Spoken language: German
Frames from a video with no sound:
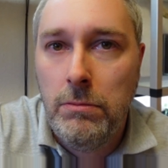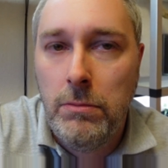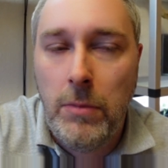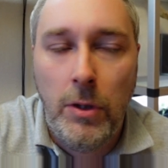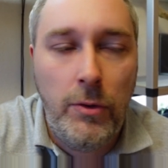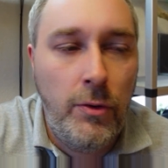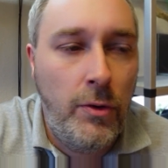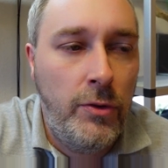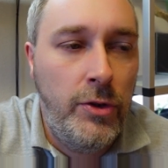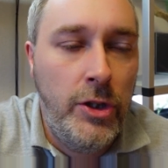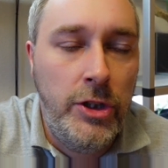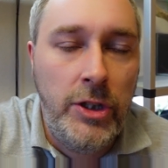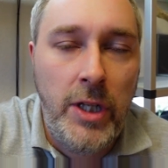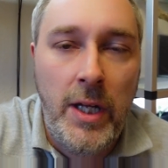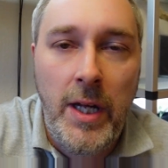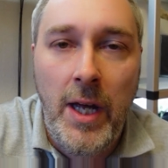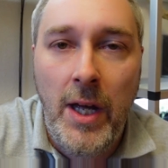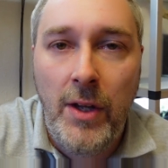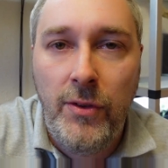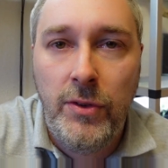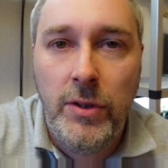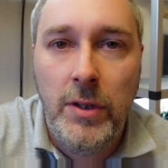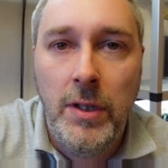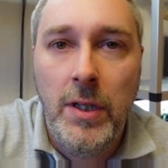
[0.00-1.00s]
Das ist nicht der
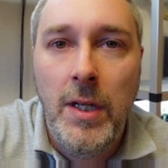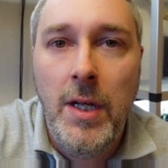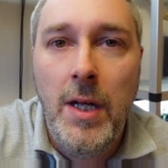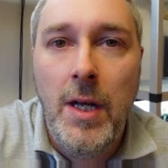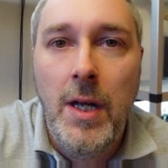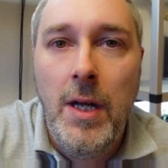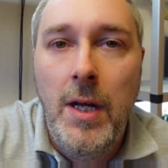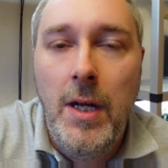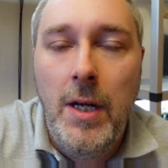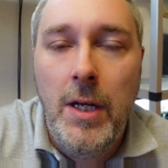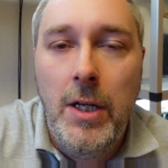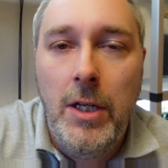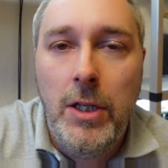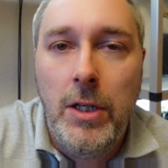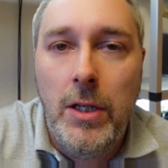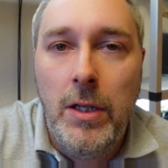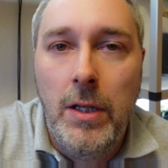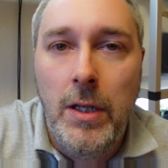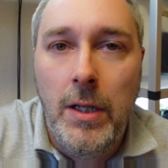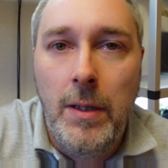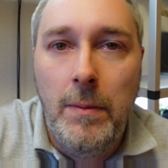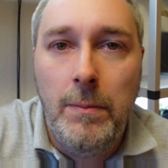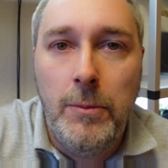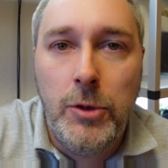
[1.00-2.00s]
erste
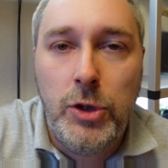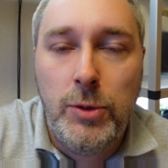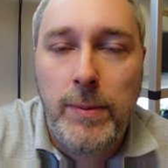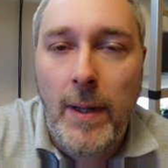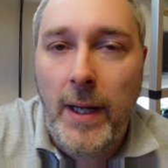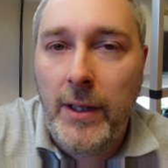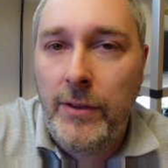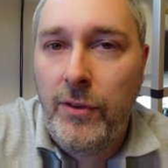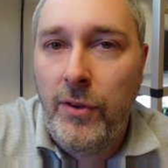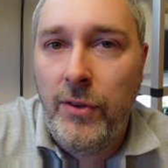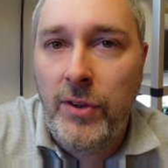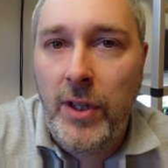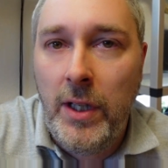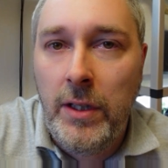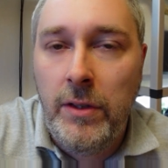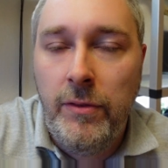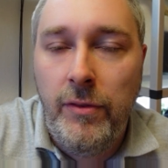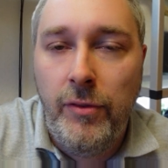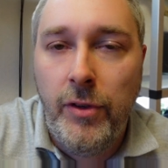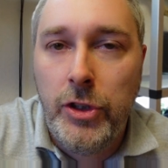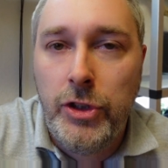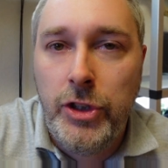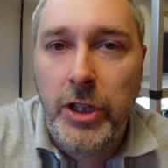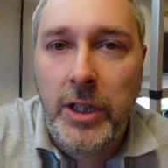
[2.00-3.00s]
ähm, schwarze Sand
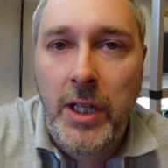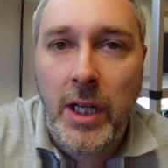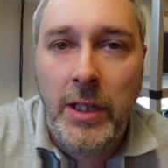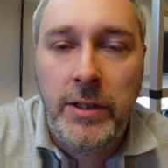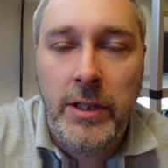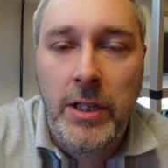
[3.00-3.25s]
von Schicker,